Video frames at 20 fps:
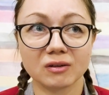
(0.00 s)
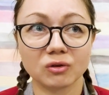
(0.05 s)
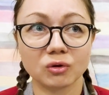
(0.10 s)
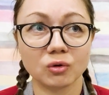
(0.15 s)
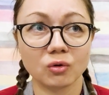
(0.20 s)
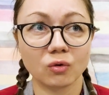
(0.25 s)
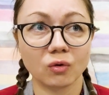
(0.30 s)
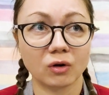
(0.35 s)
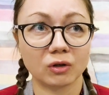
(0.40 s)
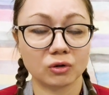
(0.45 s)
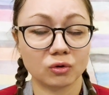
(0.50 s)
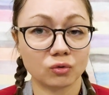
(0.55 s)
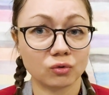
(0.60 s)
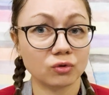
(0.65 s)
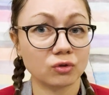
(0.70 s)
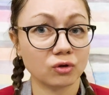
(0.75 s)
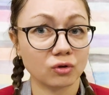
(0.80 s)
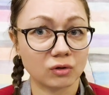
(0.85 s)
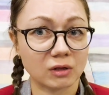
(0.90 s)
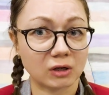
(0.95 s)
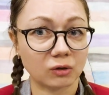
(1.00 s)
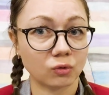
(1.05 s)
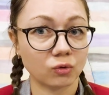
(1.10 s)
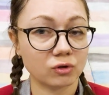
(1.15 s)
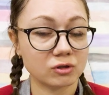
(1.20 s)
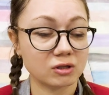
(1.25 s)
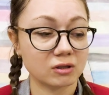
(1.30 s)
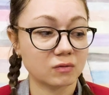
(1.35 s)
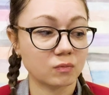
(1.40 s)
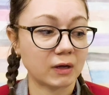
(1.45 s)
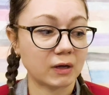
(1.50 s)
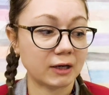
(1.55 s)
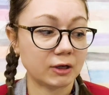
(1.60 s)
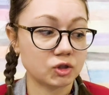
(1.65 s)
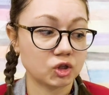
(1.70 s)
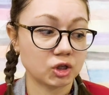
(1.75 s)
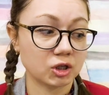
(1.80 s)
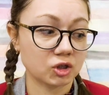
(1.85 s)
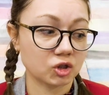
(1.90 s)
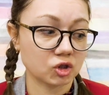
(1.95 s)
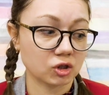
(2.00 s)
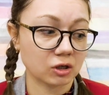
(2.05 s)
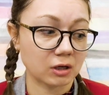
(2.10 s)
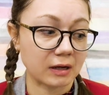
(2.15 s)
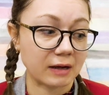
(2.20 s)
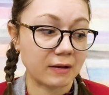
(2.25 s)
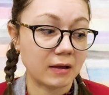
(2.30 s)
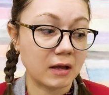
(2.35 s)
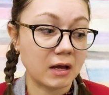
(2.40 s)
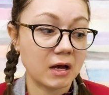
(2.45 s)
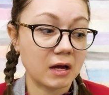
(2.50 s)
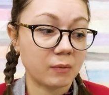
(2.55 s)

но но тут ее находит мальчишка.